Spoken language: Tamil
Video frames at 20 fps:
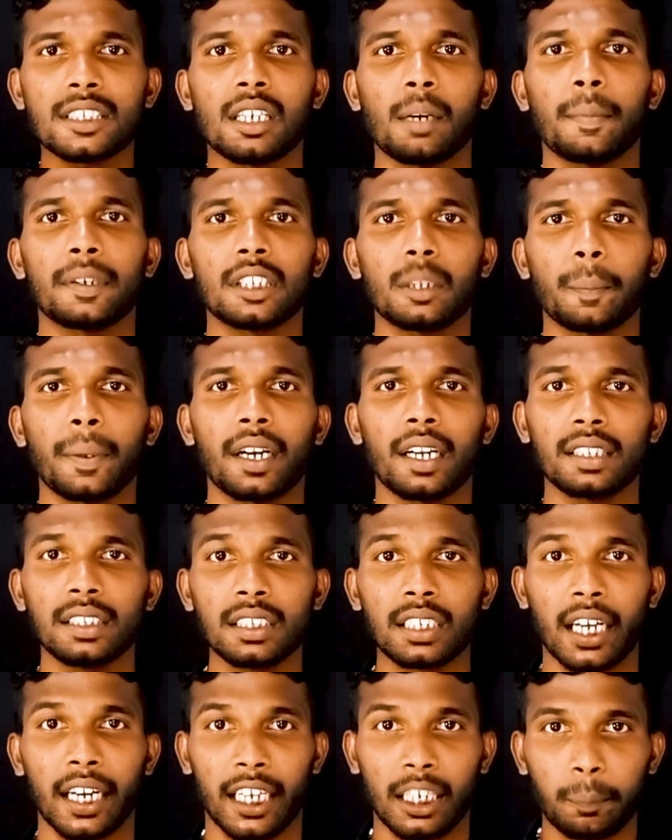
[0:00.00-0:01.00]
சம்மந்தப்படுறது
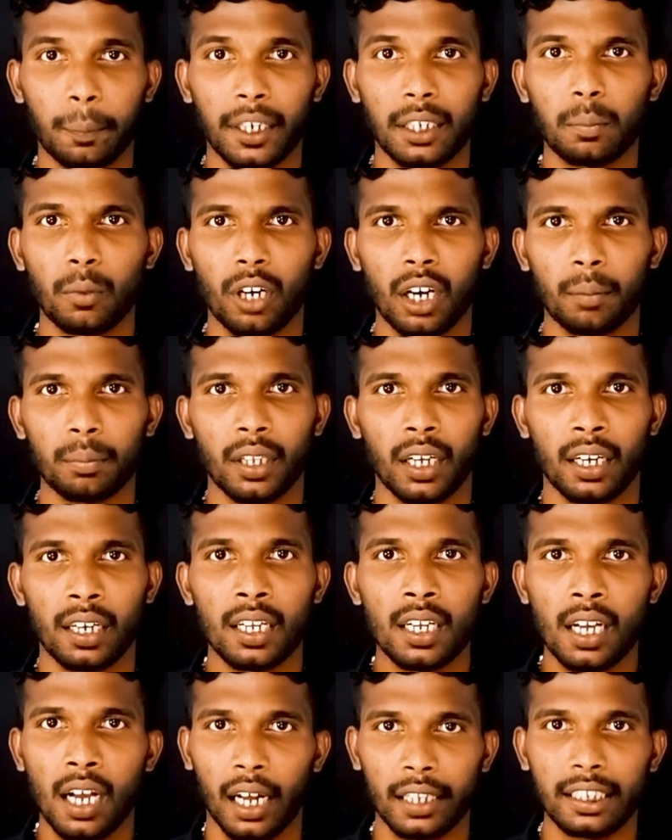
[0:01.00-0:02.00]
கடற்படை முகாம் தான்
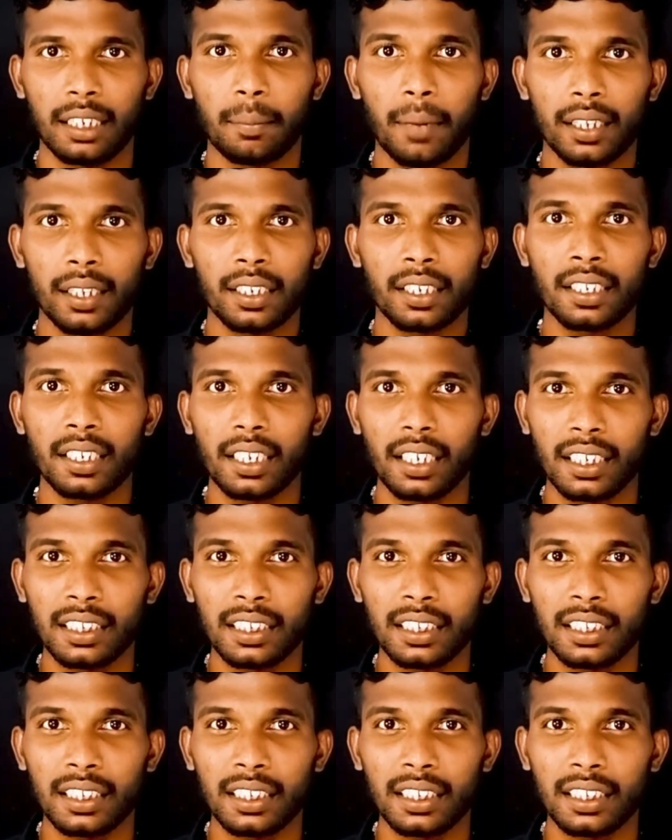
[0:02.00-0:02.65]
அதே மாதிரி